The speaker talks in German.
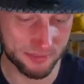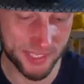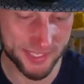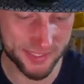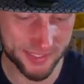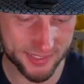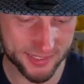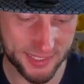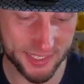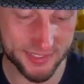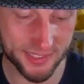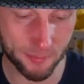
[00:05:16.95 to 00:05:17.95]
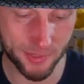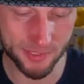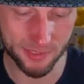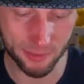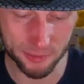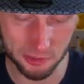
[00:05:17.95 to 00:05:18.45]
was jetzt am
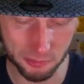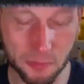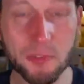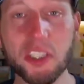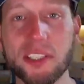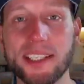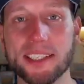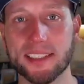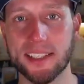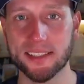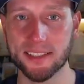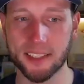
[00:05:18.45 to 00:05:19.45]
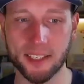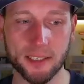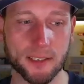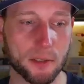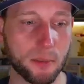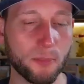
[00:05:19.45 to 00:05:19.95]
Ende rauskommt und wie schnell das Ganze geht.
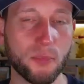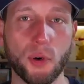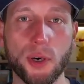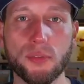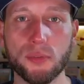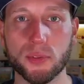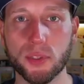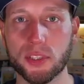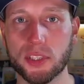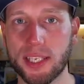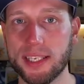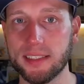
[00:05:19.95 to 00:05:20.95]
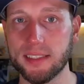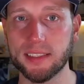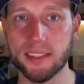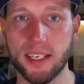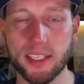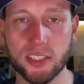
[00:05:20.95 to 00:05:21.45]
Also für euch zur
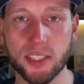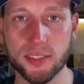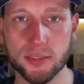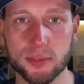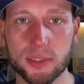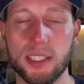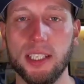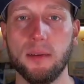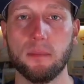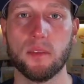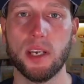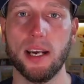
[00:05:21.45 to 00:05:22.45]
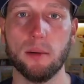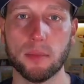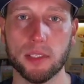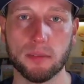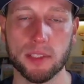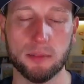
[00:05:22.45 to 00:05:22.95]
zeitlichen Einschätzung, wir haben
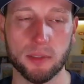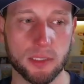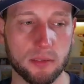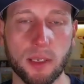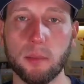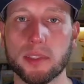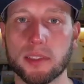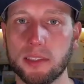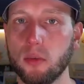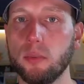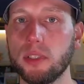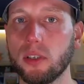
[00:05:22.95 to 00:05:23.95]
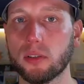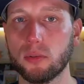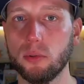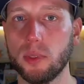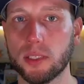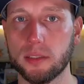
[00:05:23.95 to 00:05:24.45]
jetzt, was haben wir eigentlich? Wir haben jetzt genau Mitte
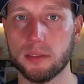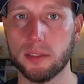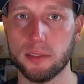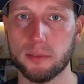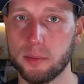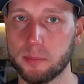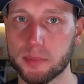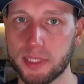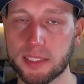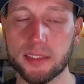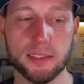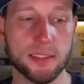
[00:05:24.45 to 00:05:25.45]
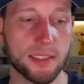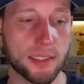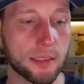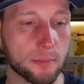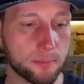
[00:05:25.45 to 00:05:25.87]
Oktober, also wir haben den 16.10.